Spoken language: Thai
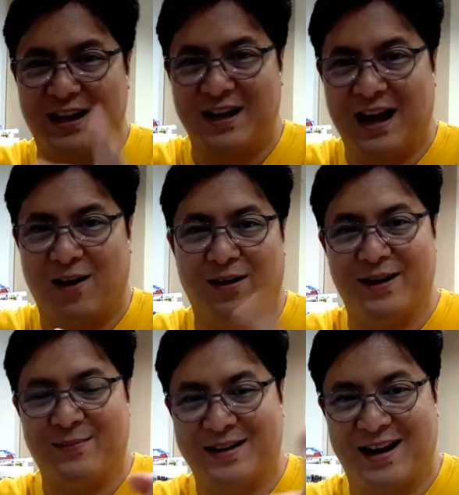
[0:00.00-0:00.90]
กี้ห้าวเอ้ย
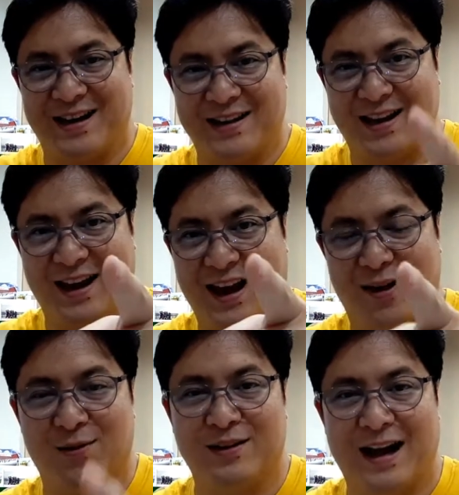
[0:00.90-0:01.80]
ไม่ใช่ เก้ห้าว
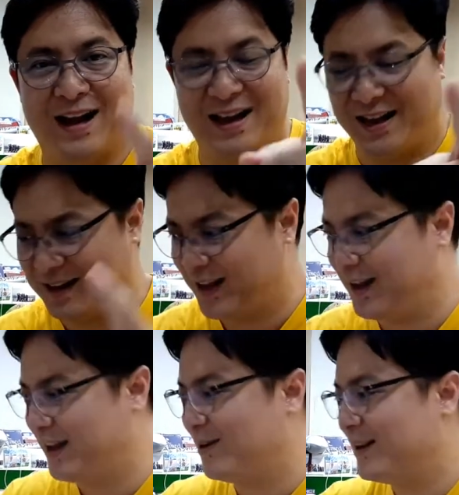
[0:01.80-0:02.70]
ก้าเฮเก้
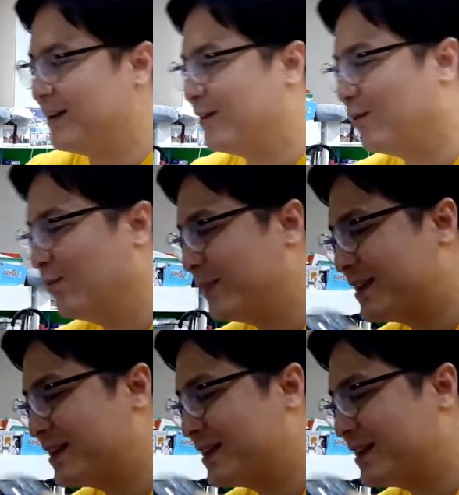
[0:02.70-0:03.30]
เฮโอ้ ไม่